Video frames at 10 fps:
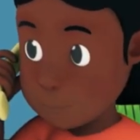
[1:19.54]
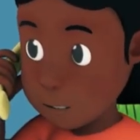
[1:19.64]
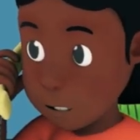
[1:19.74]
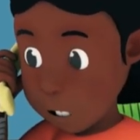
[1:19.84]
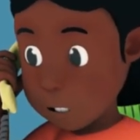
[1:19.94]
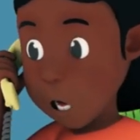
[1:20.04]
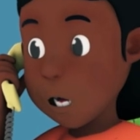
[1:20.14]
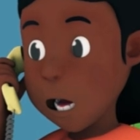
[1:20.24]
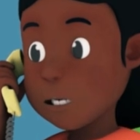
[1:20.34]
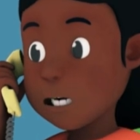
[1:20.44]
oh, oh, oh, oh,
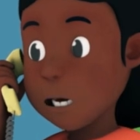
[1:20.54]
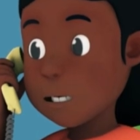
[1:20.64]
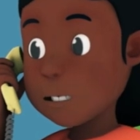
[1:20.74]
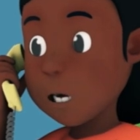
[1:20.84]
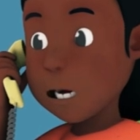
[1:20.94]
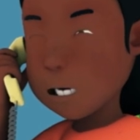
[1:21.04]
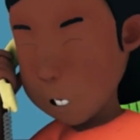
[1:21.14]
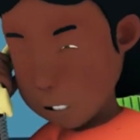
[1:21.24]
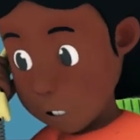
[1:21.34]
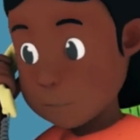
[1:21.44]
iyo, iyo, iyo,
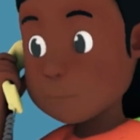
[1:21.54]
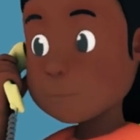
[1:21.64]
iyo.